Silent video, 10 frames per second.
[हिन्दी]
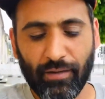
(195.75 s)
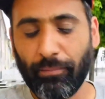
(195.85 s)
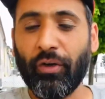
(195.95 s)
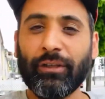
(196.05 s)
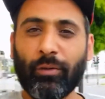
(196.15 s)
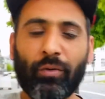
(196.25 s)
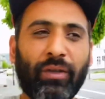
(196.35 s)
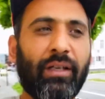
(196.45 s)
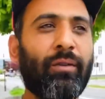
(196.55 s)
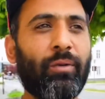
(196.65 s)
बहुत लोगों
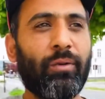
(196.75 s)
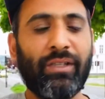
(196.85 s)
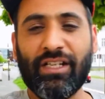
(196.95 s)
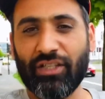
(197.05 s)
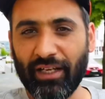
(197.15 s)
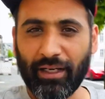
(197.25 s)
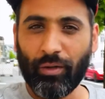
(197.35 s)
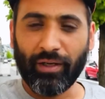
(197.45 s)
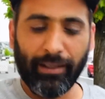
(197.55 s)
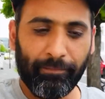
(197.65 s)
को ये जानना
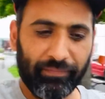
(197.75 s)
होगा